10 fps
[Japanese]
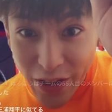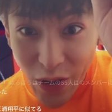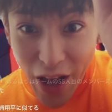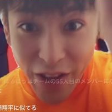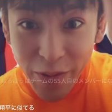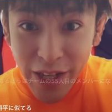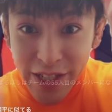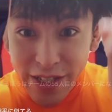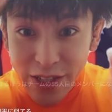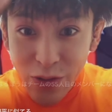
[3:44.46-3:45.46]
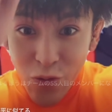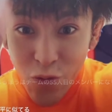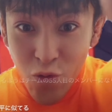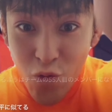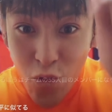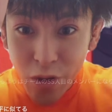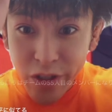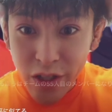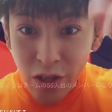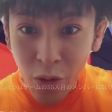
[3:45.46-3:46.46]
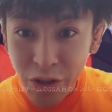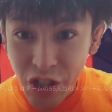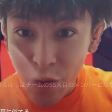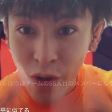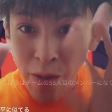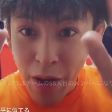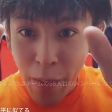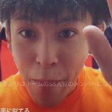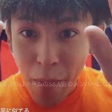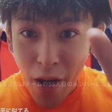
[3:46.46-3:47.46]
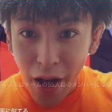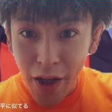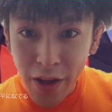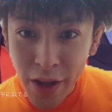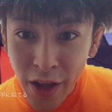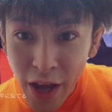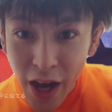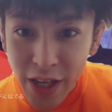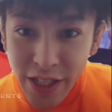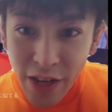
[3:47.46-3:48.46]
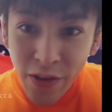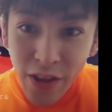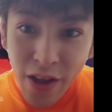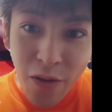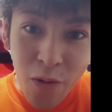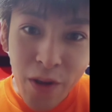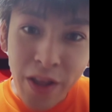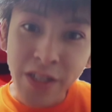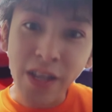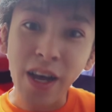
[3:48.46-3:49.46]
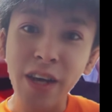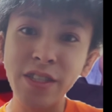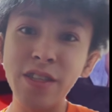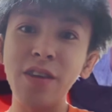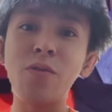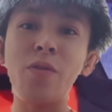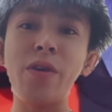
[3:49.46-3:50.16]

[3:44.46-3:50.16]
ありがとう、ハトミナイス !55 人目のメンバー。明日の予定は公園ですか明日